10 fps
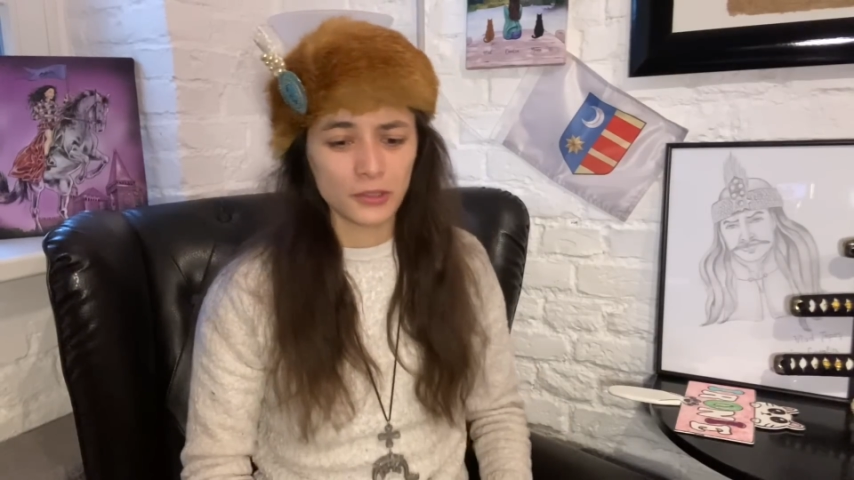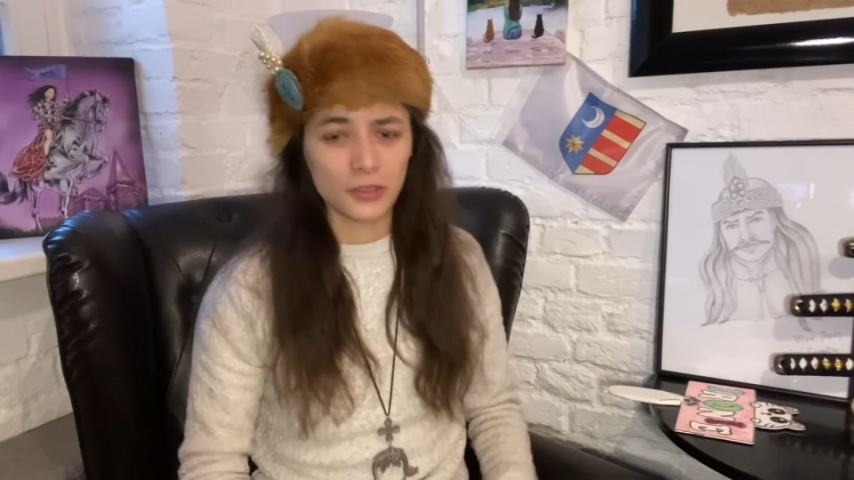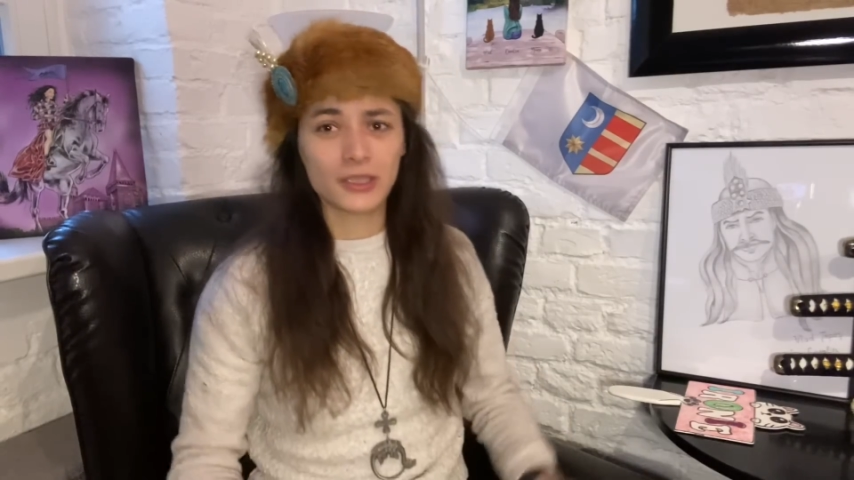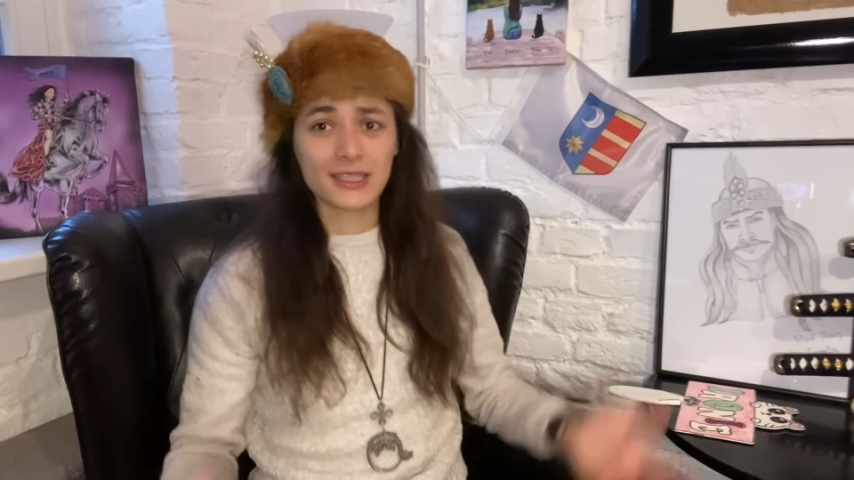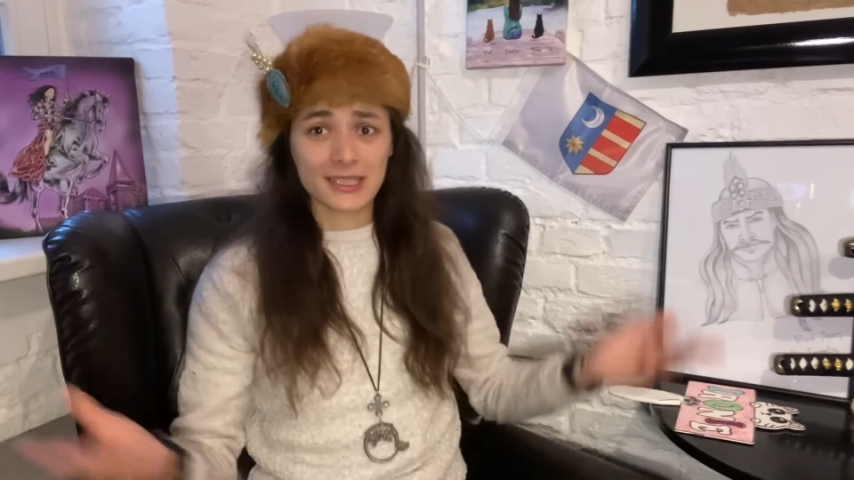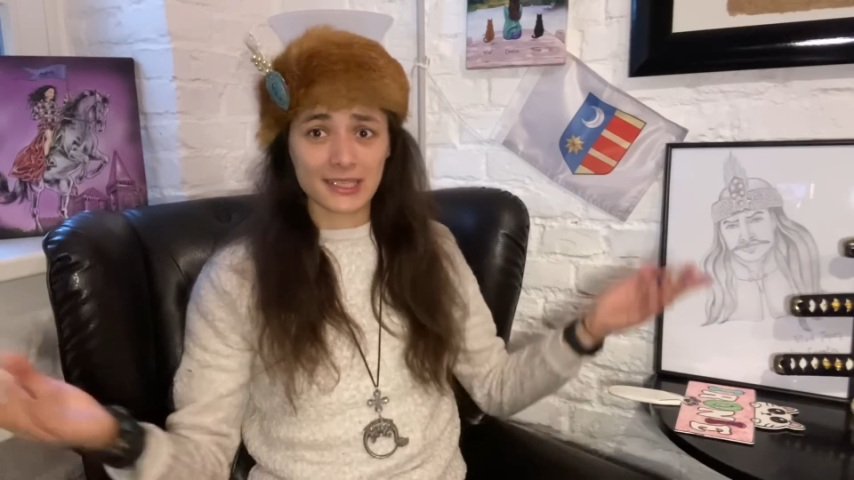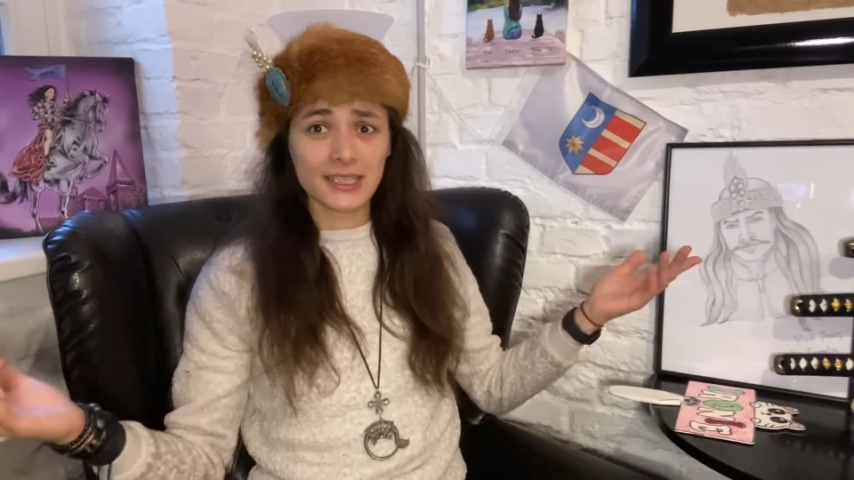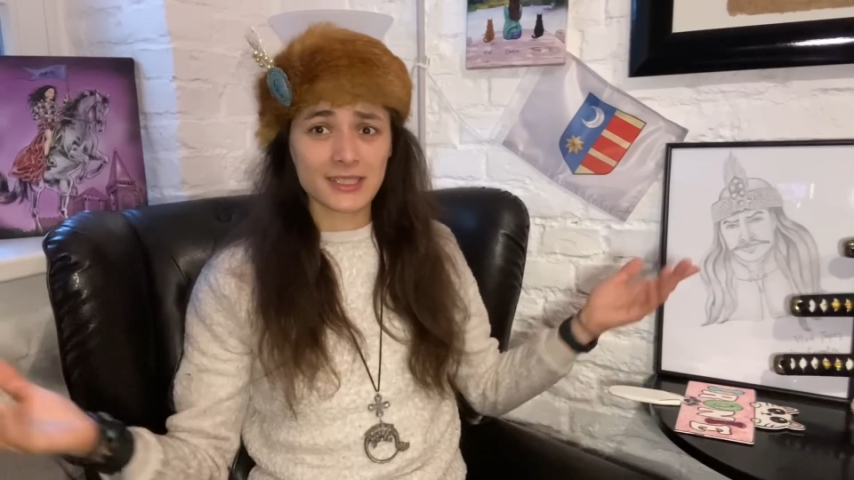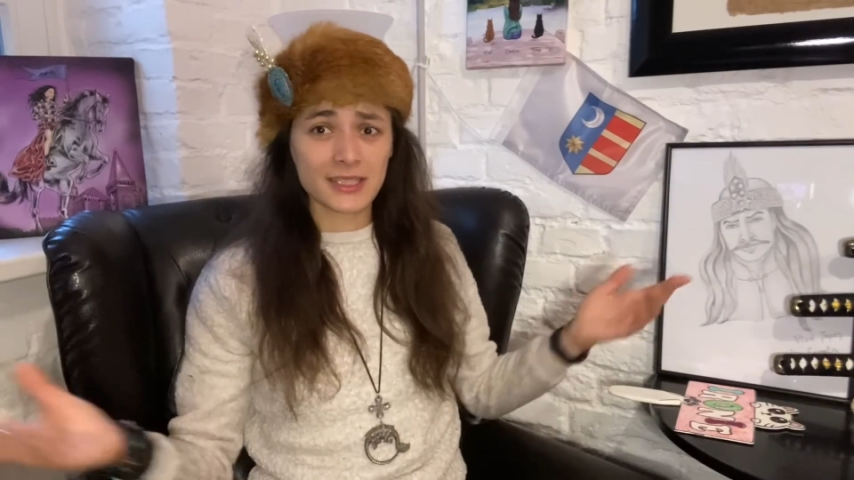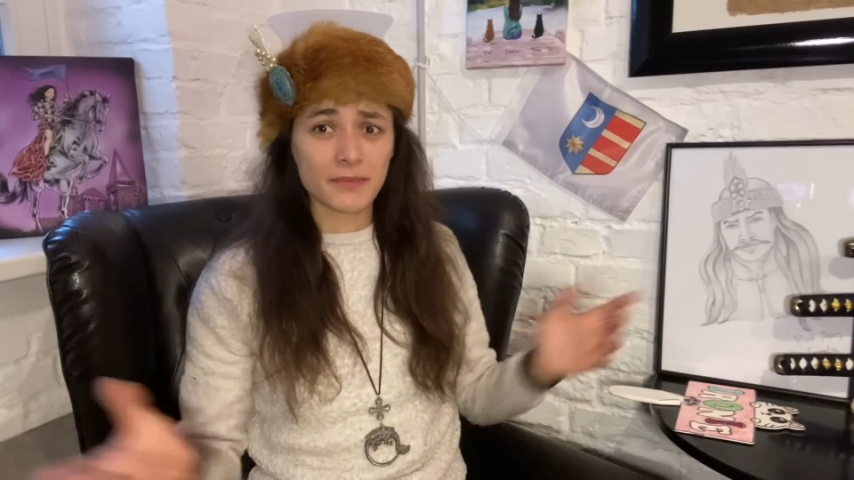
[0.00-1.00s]
Ja, jetzt
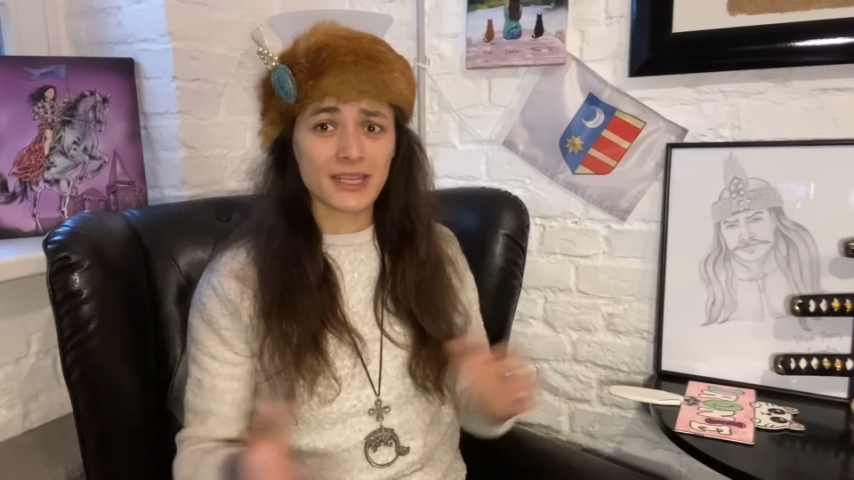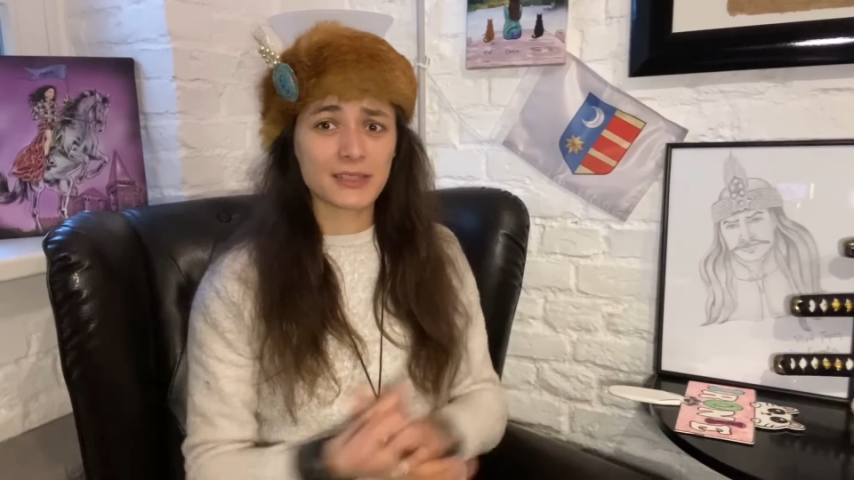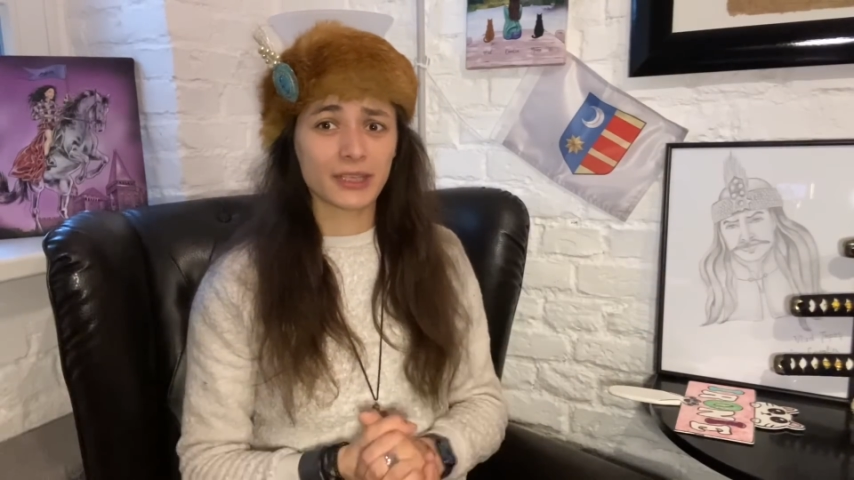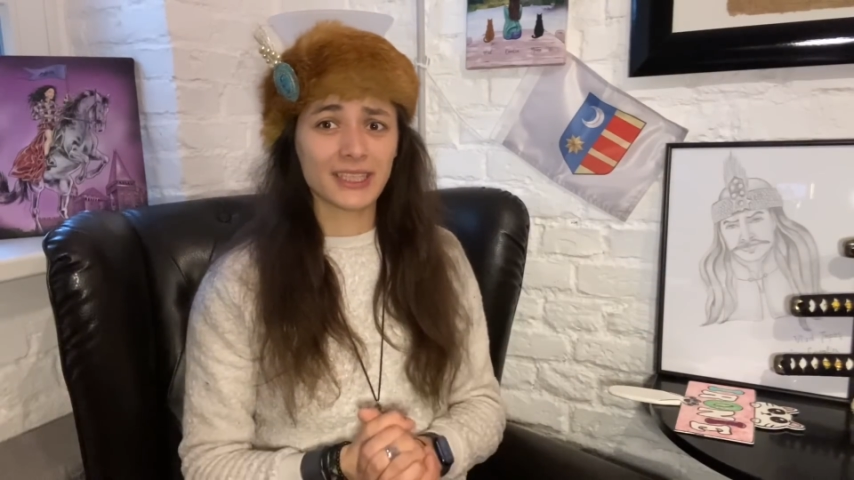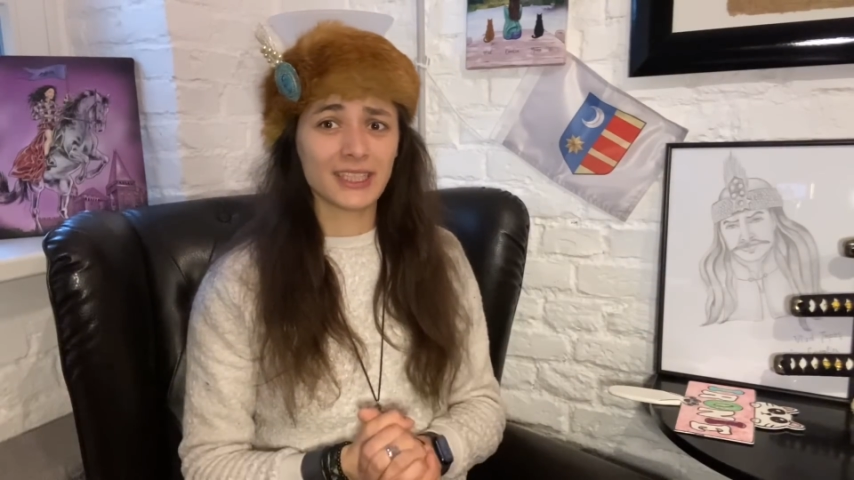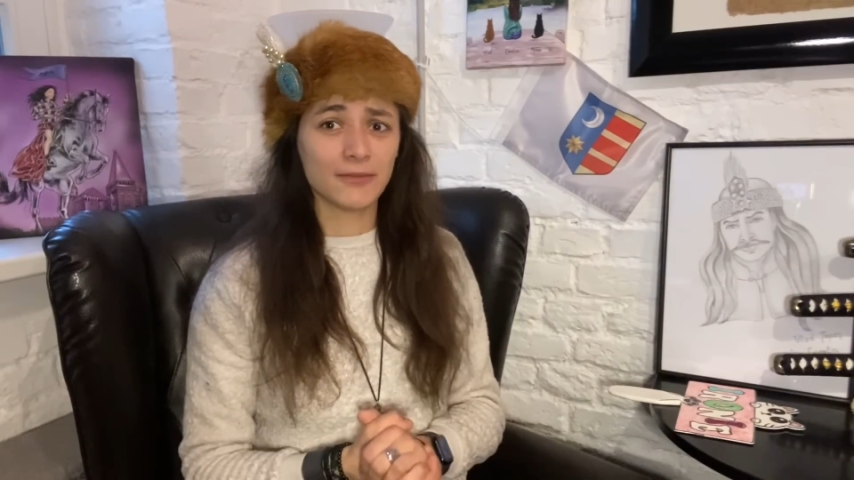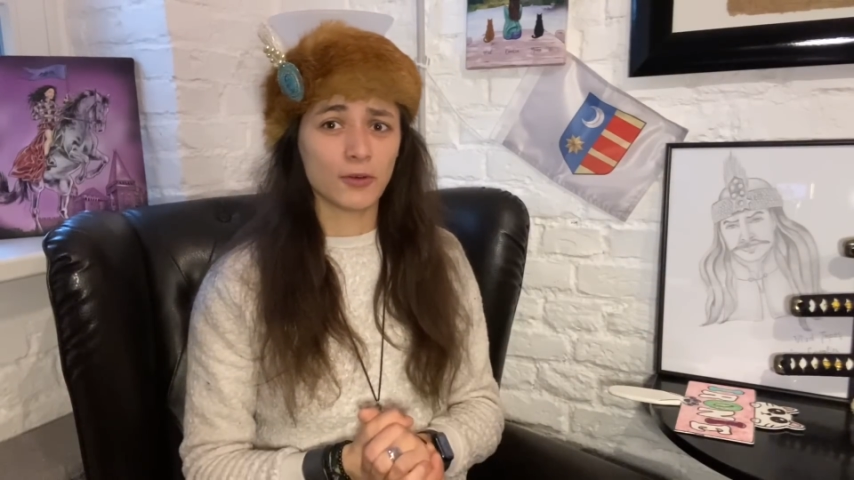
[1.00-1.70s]
erschließt sich mir nicht so richtig,